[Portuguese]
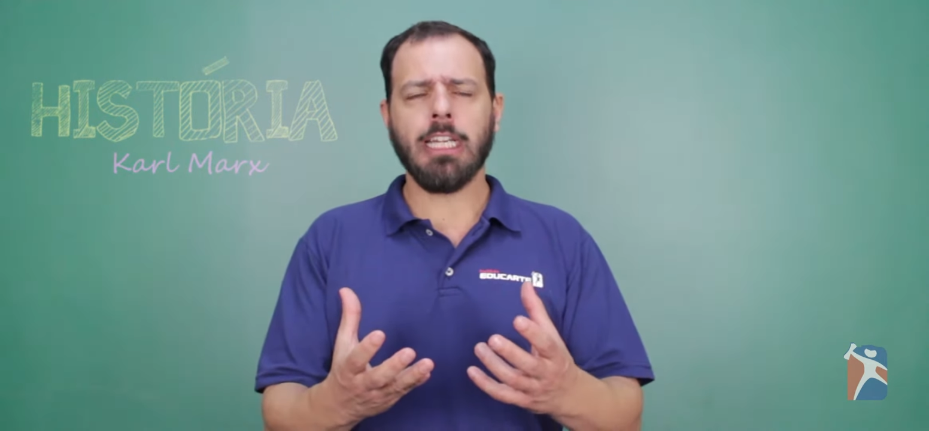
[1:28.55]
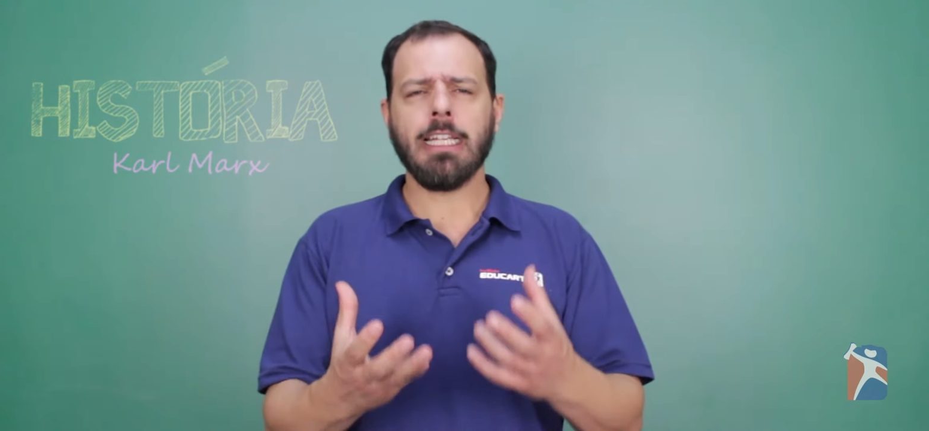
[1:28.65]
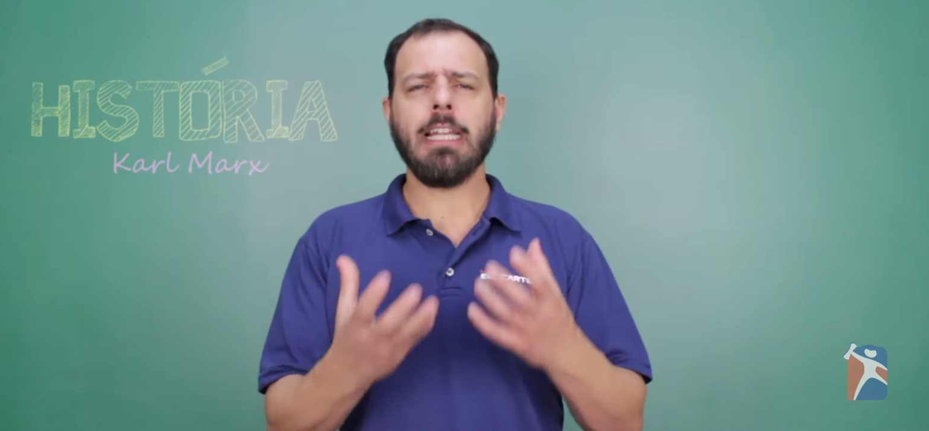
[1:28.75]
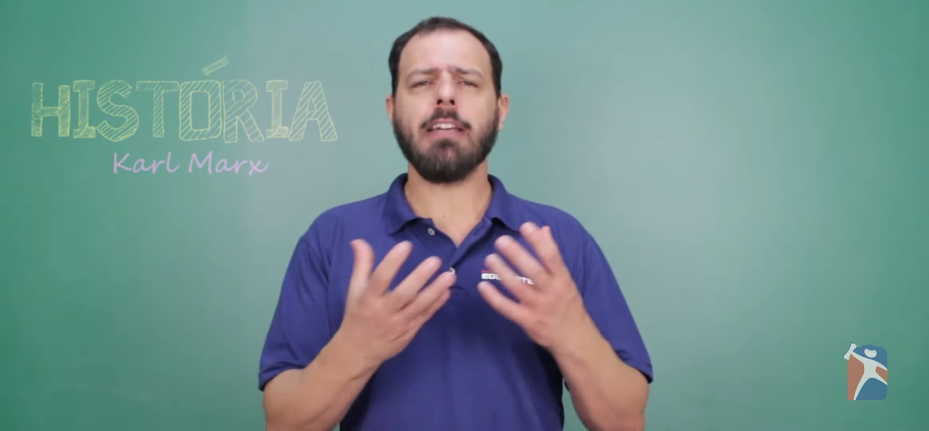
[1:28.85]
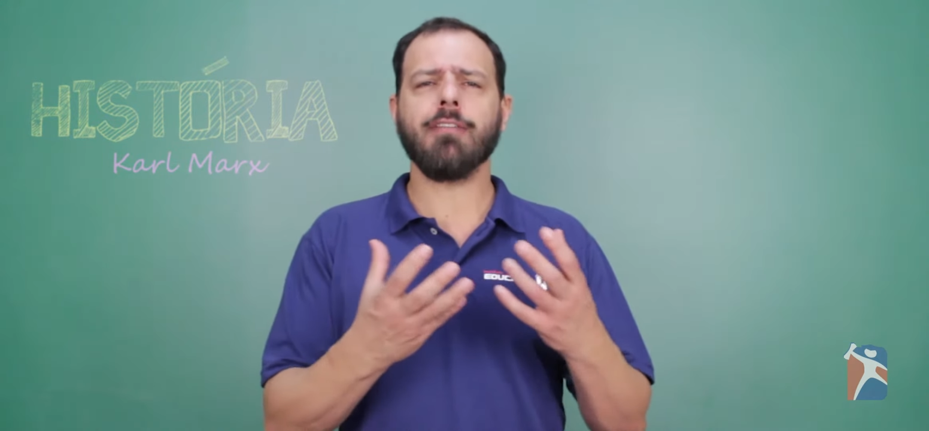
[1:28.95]

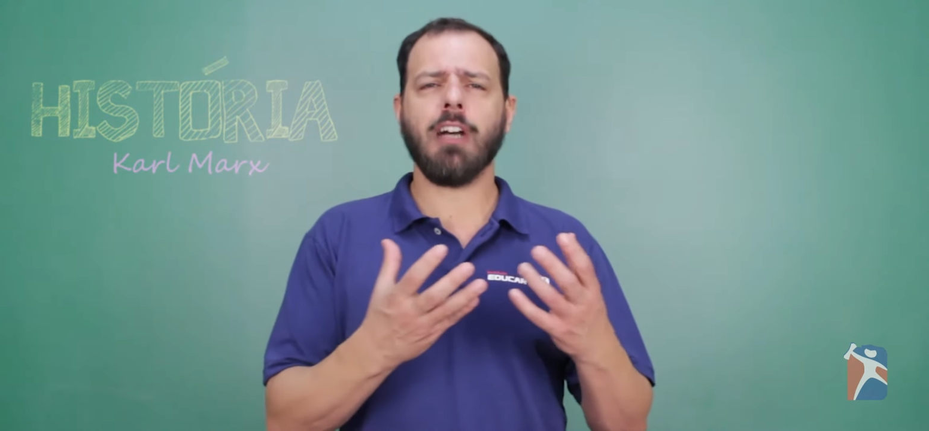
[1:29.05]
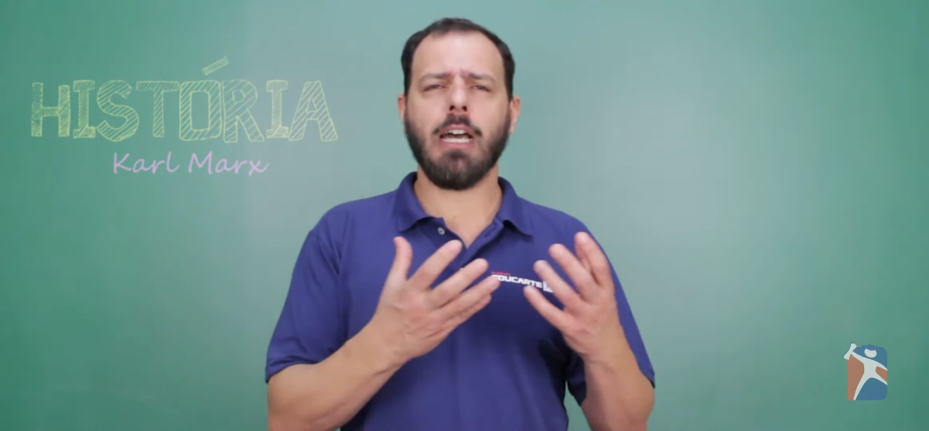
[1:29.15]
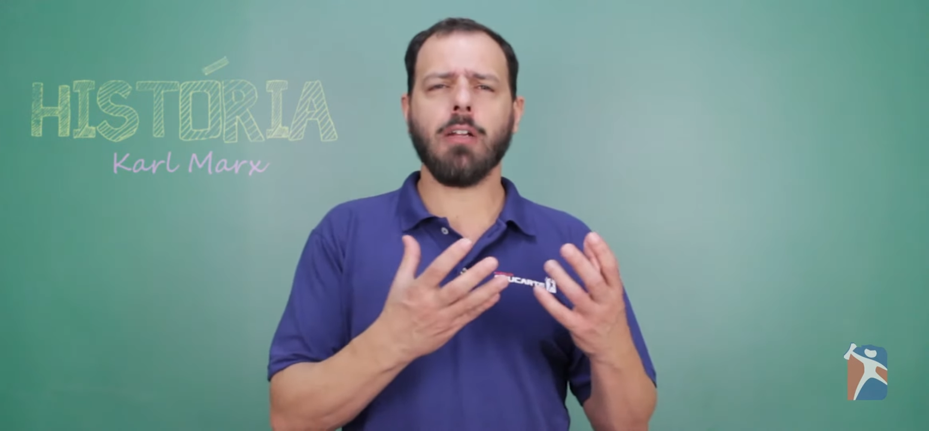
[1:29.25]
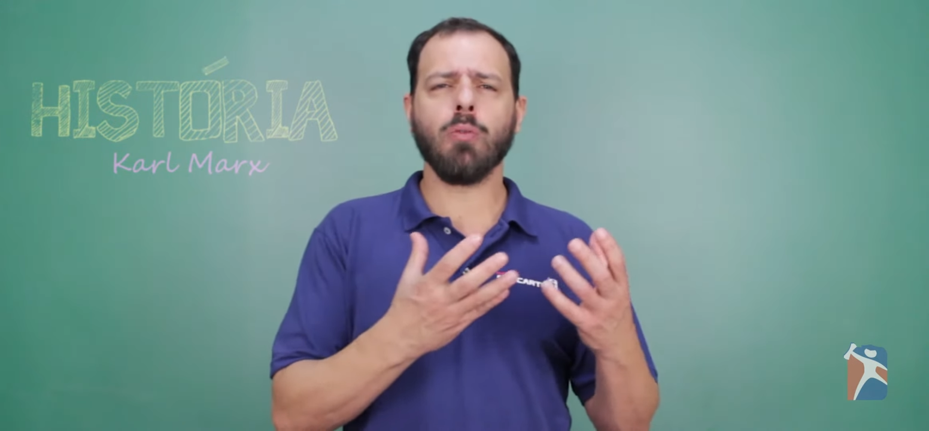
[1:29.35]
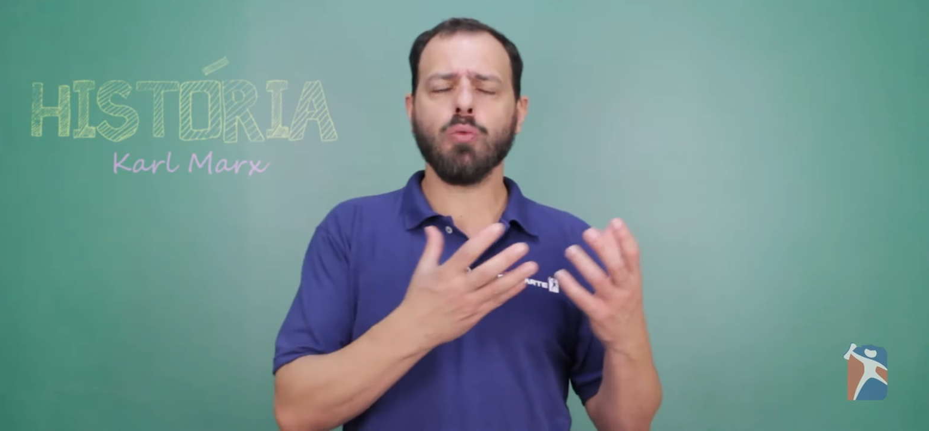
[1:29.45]
que
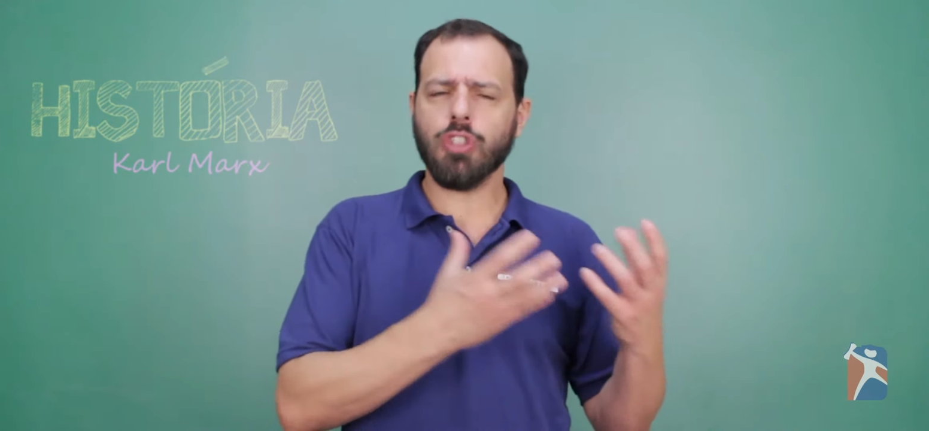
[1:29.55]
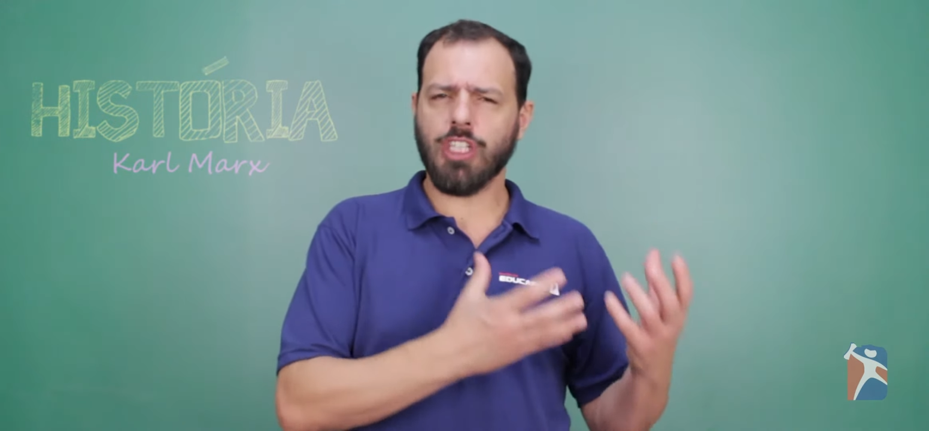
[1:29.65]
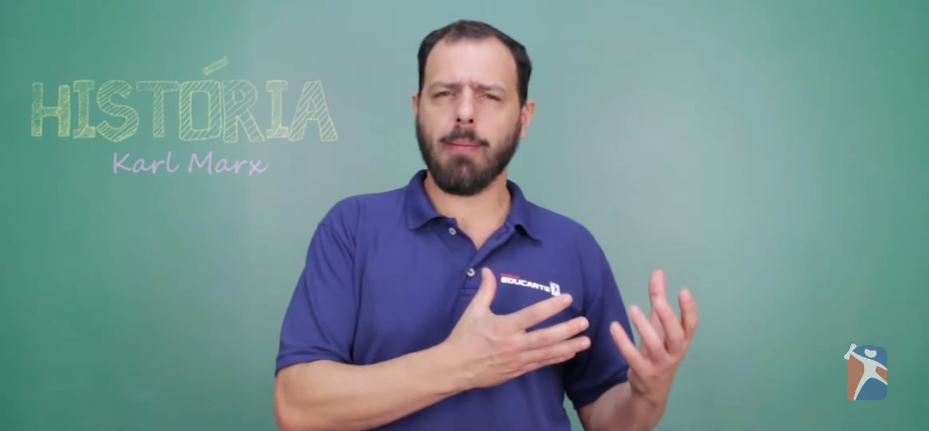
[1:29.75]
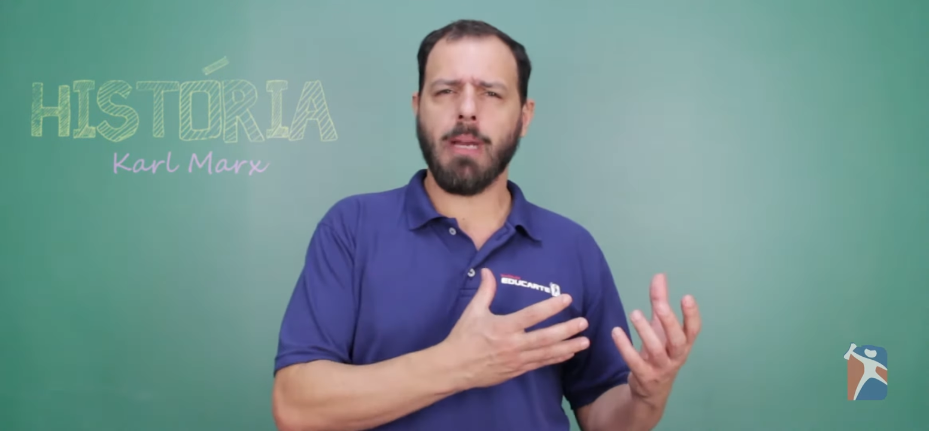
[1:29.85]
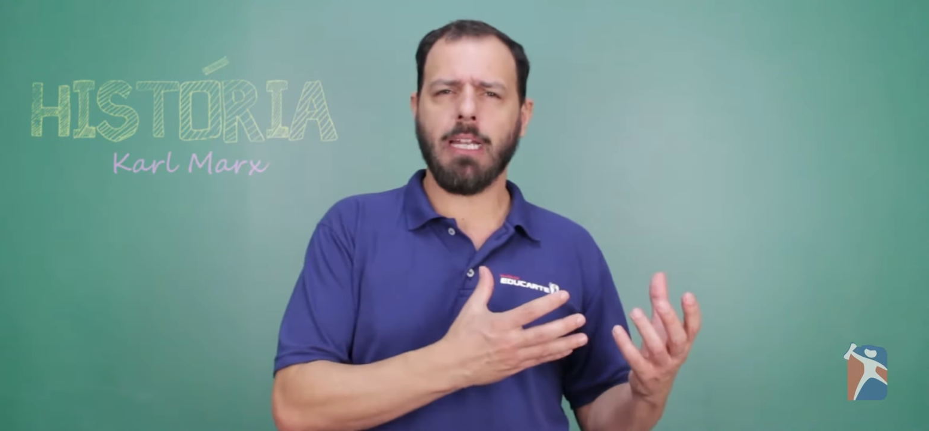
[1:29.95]
levaram os
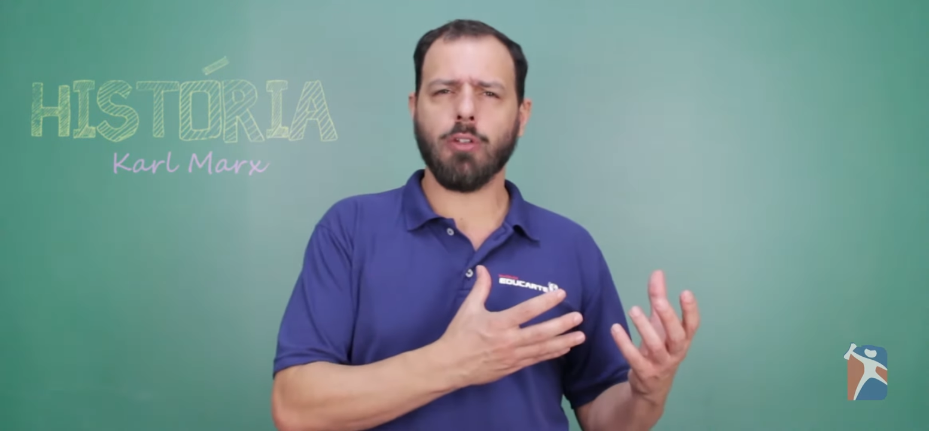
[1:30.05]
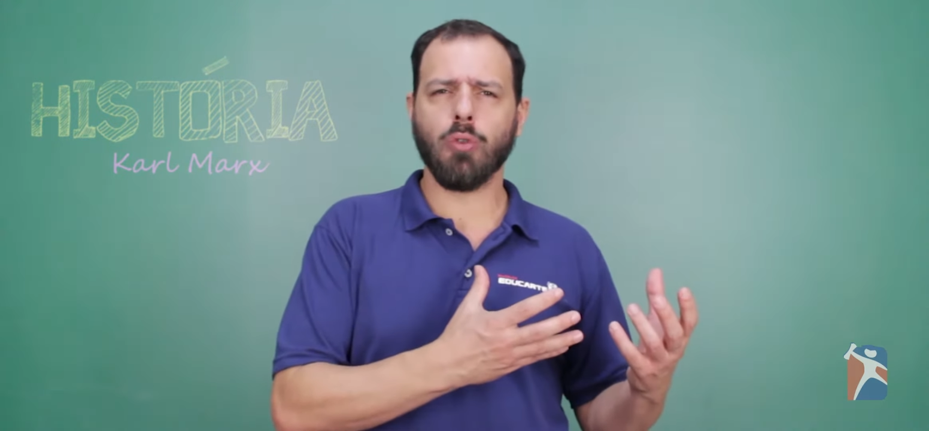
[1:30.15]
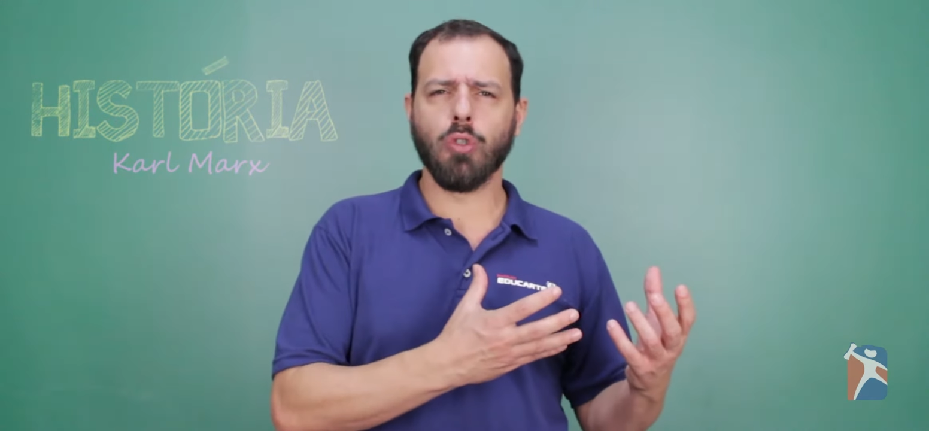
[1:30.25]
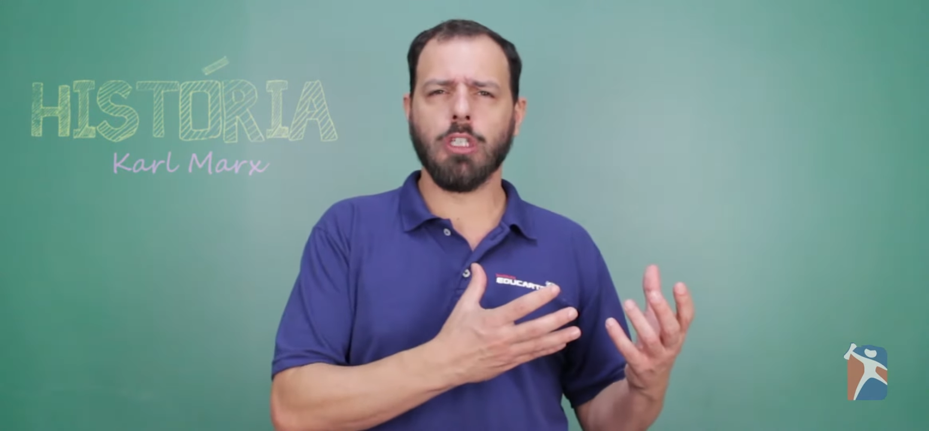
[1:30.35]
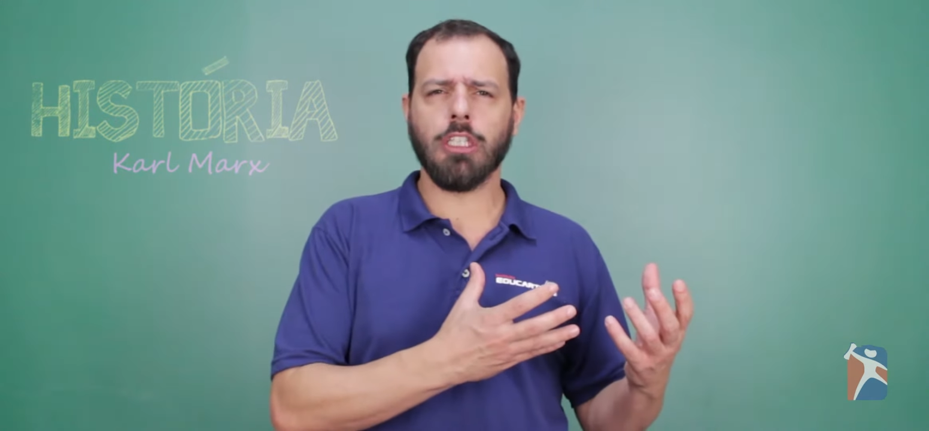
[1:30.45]

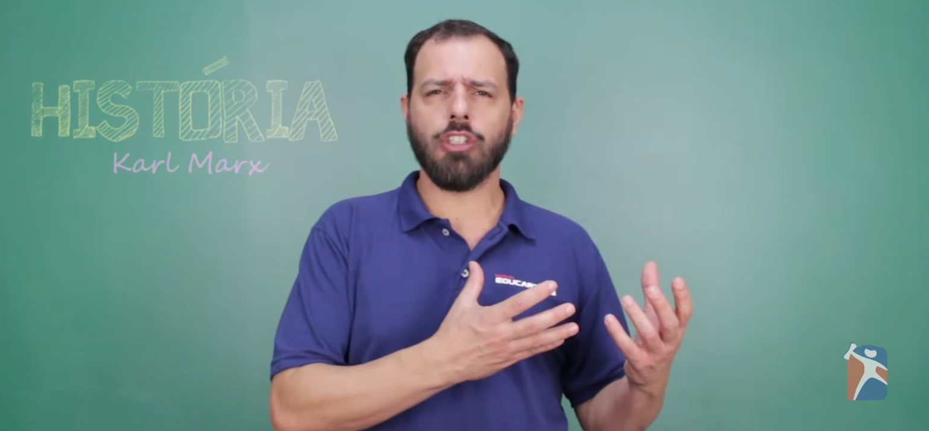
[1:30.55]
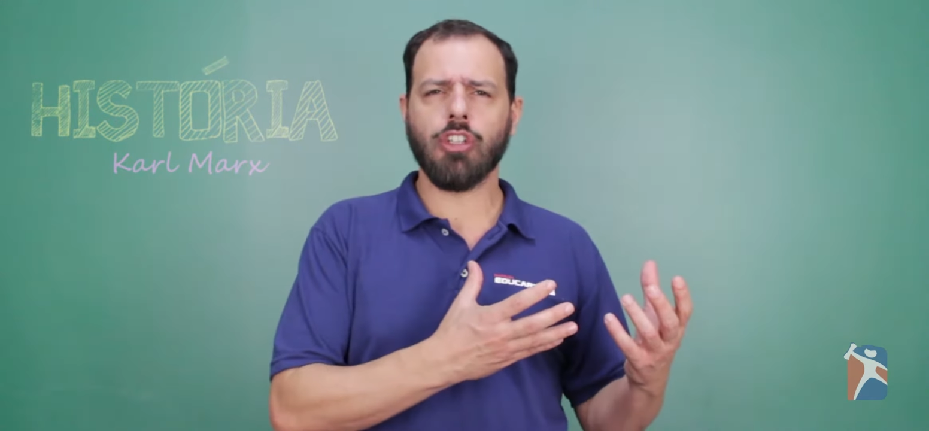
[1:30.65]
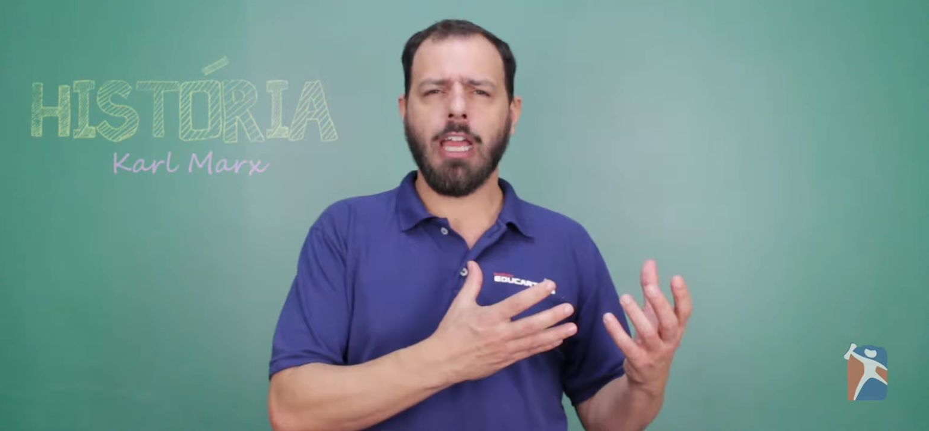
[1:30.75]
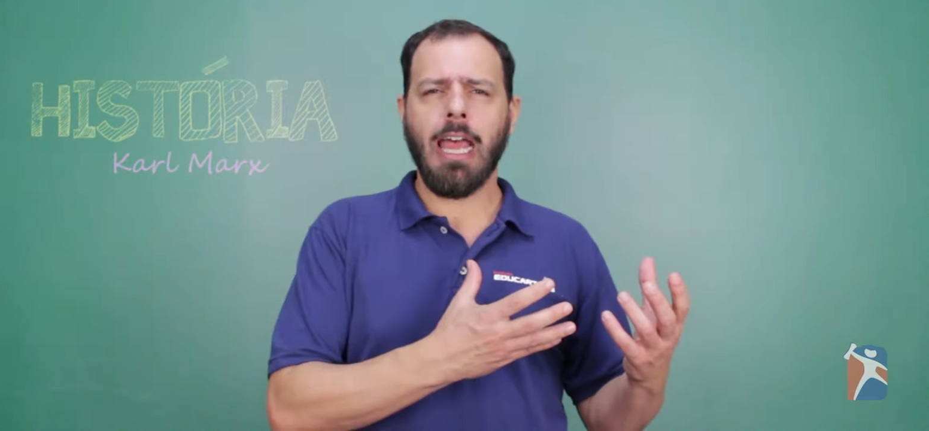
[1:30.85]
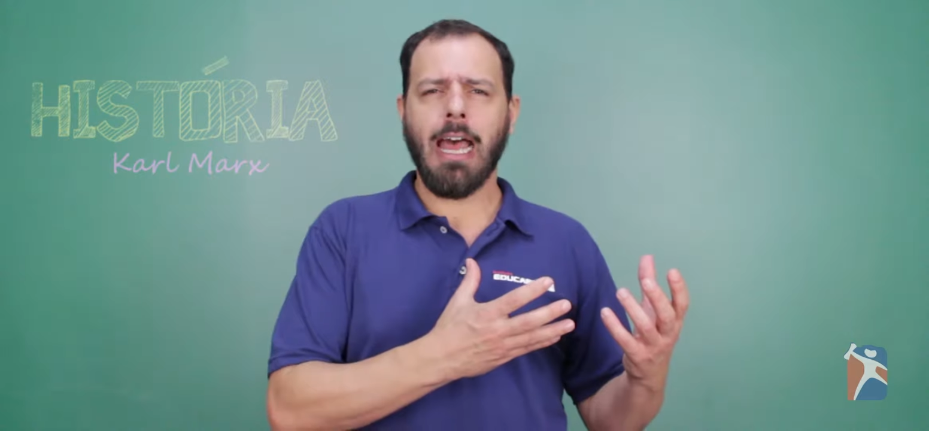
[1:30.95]
trabalhadores